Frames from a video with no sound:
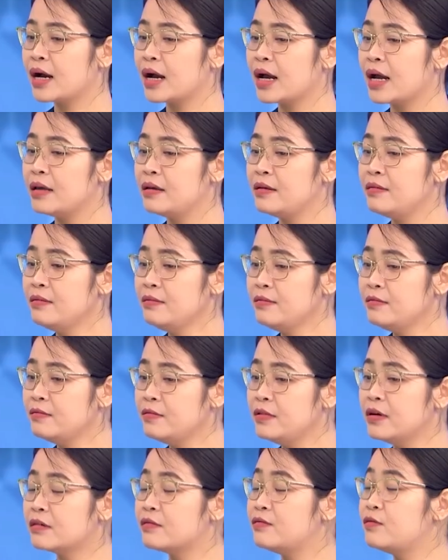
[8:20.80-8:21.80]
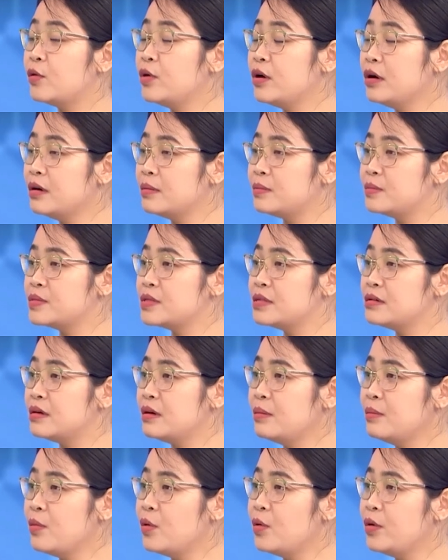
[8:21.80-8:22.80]
Và cái việc phối hợp
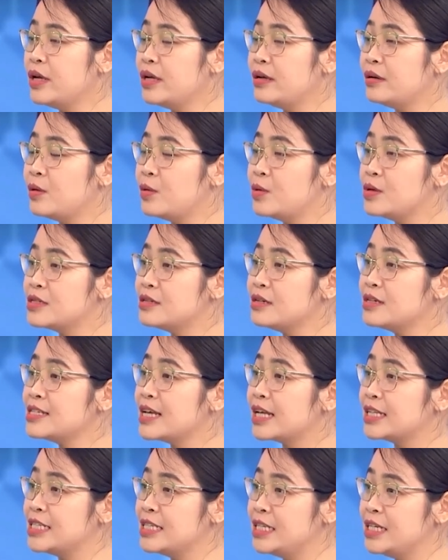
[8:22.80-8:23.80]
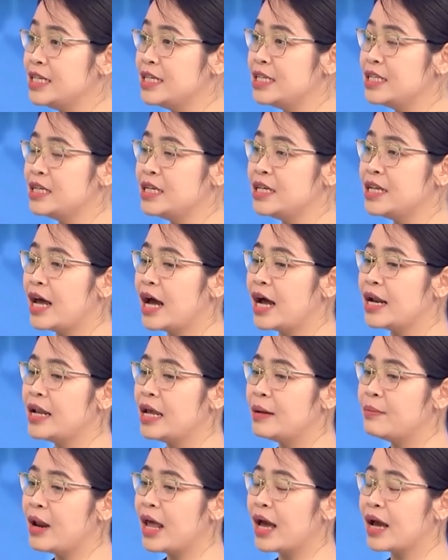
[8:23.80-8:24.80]
giữa mô hình hồi sức sản nhi thì đã
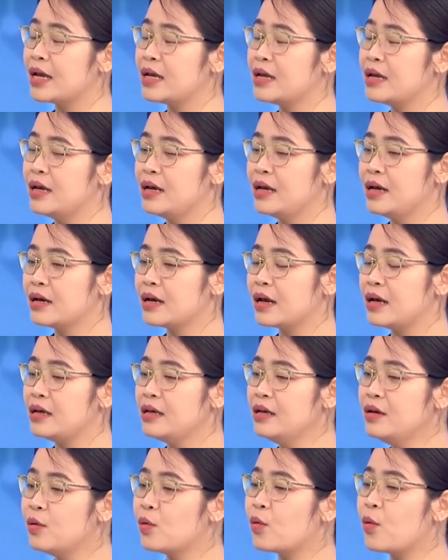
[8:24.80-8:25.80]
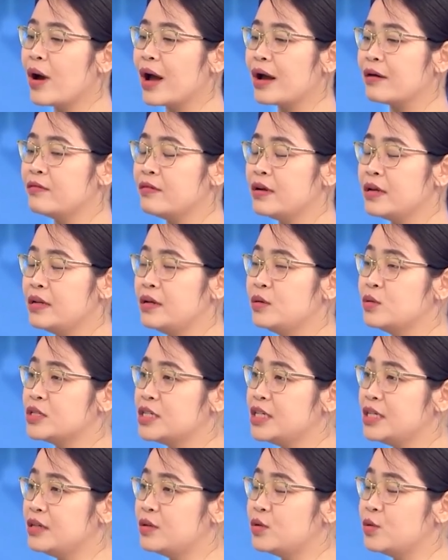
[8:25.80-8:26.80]
đem lại cái hiệu quả về điều
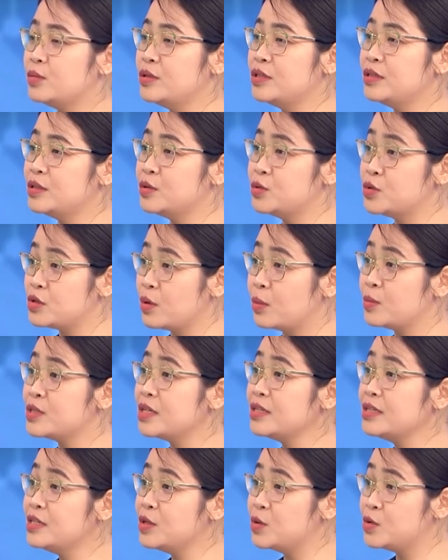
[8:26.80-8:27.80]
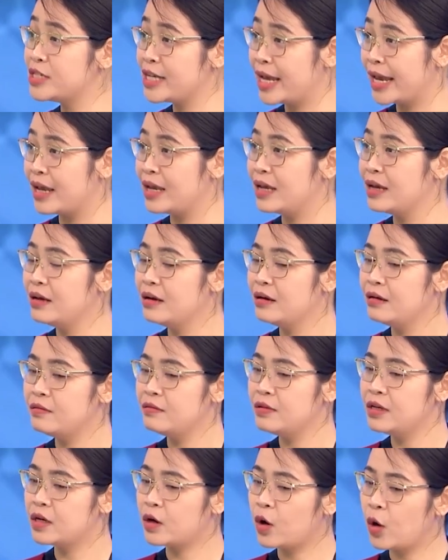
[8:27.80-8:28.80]
trị cũng như cứu sống rất nhiều trẻ.
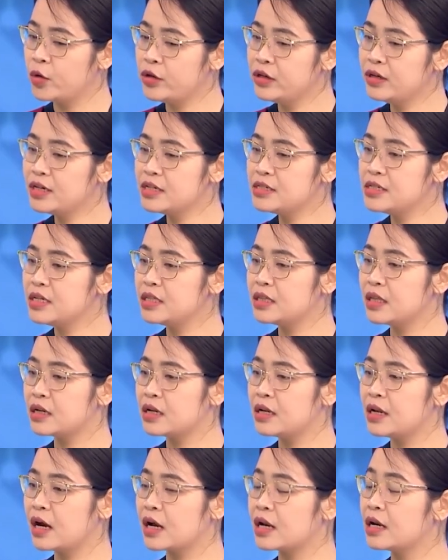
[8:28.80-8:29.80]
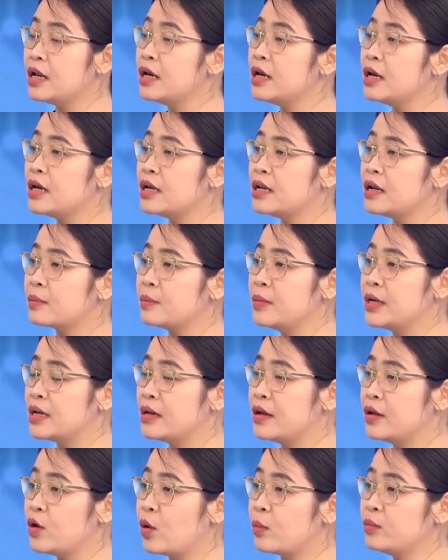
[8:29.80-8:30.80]
Vì có những cái dị tật nặng nề, đặc
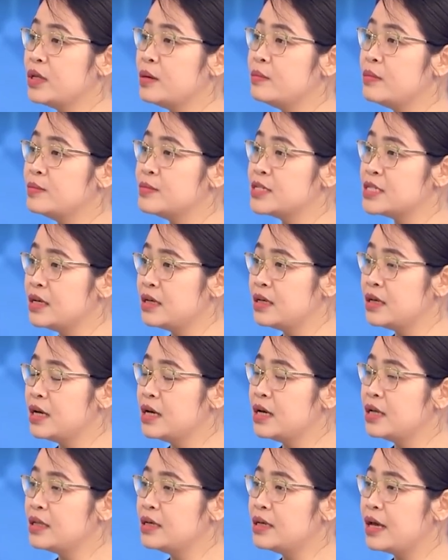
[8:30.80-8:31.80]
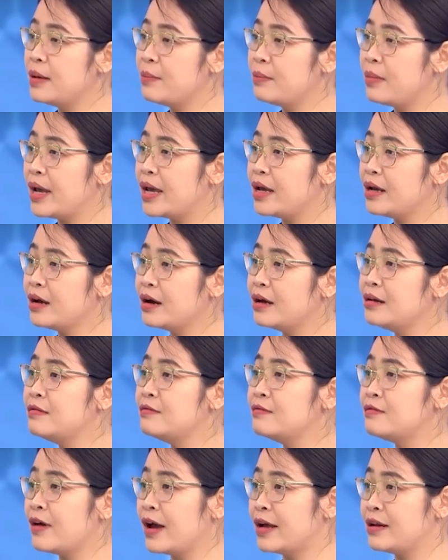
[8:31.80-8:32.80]
biệt là nhóm tim bẩm sinh thì em bé
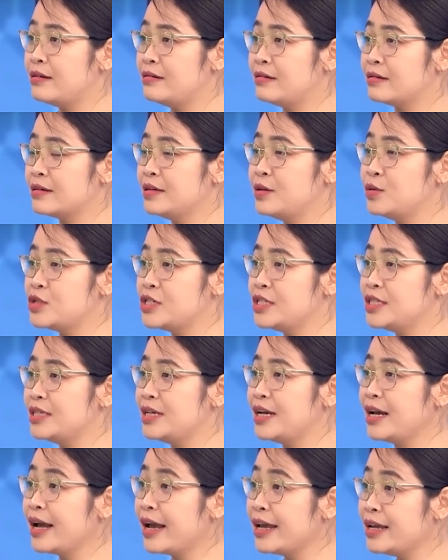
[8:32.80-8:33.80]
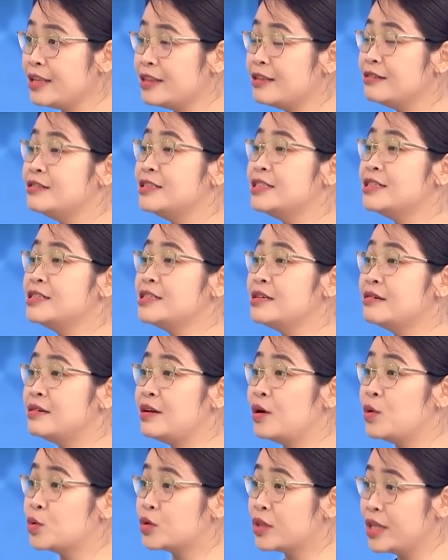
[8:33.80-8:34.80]
cần phải được điều trị ngay từ những
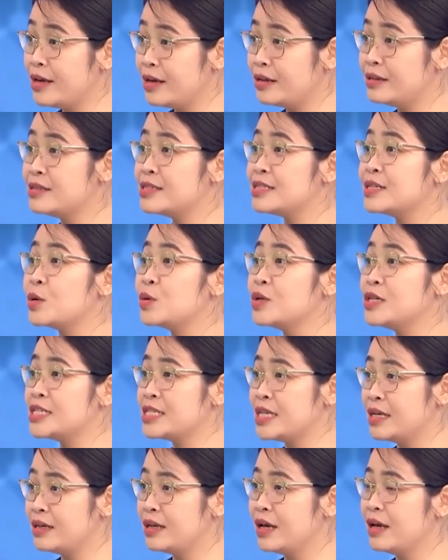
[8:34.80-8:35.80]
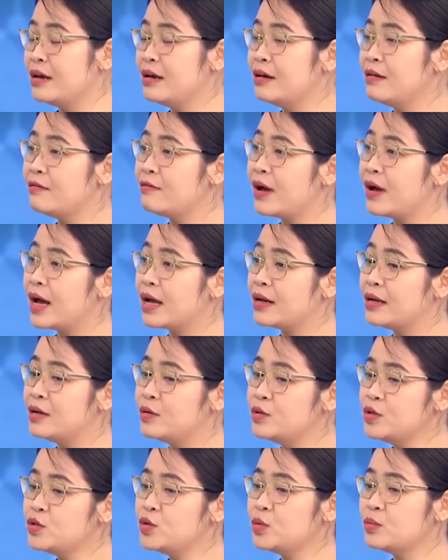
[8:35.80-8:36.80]
giờ đầu tiên sau khi sinh. Và
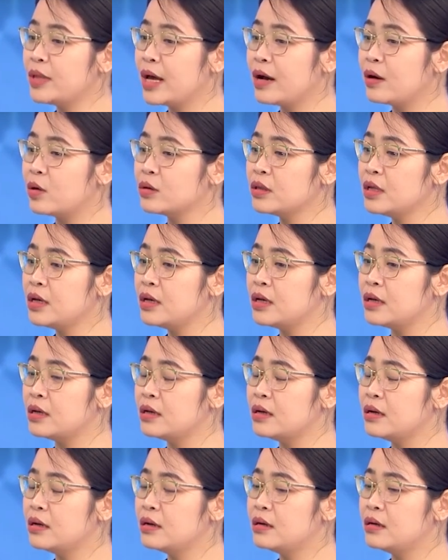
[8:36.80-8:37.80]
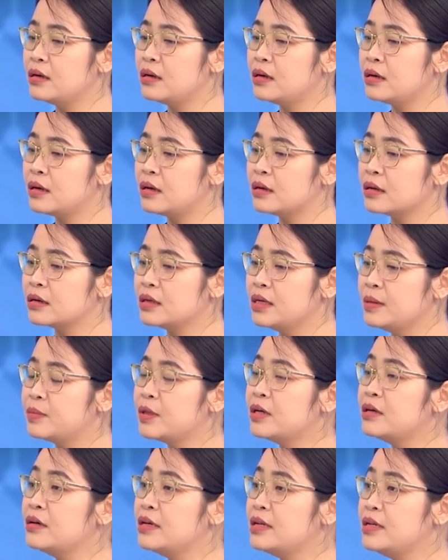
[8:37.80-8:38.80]
nếu như chúng ta có thể à, kịp
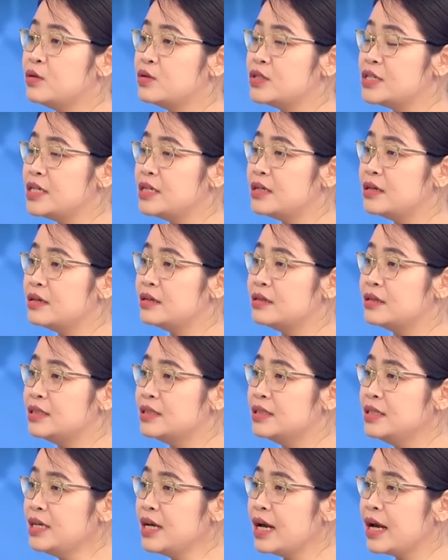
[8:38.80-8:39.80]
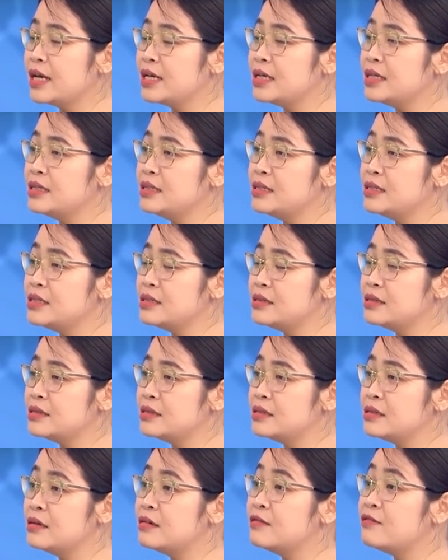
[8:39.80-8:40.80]
thời điều trị ở những cái
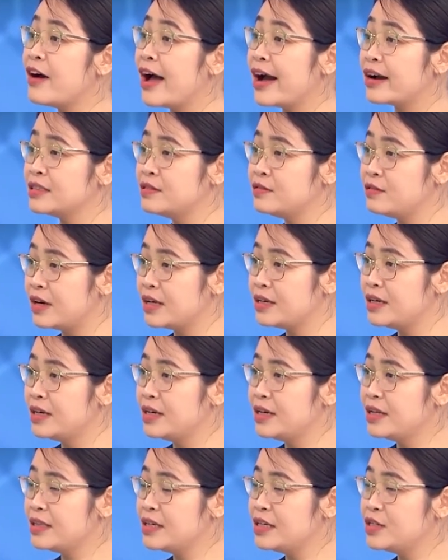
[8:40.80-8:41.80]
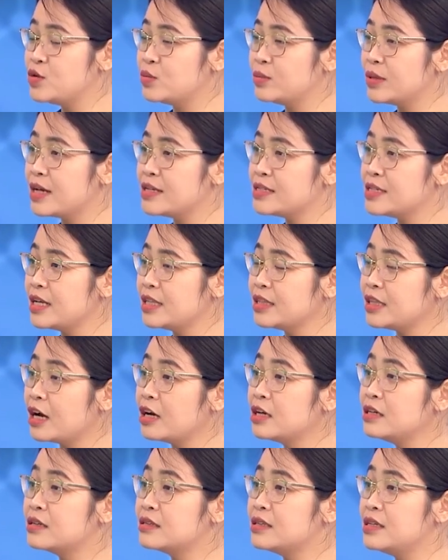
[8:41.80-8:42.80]
giờ vàng như vậy thì chúng ta sẽ
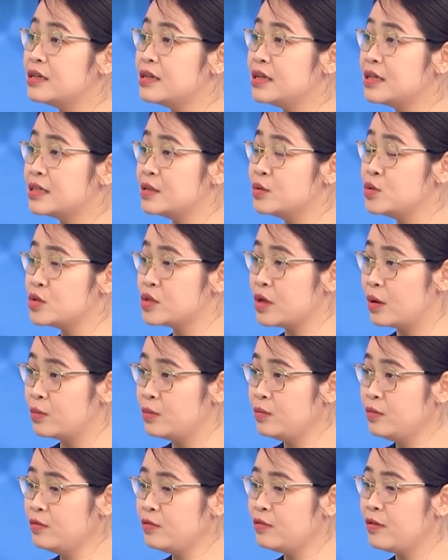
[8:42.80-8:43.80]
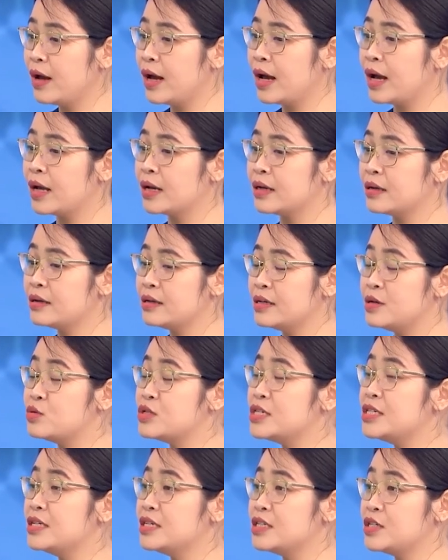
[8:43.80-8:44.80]
tăng được tỷ lệ cứu sống và
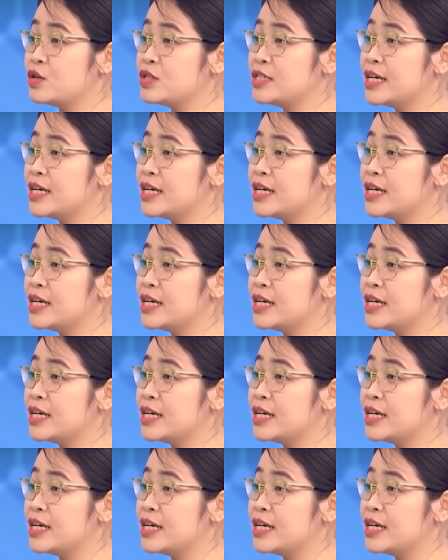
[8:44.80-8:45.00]
điều trị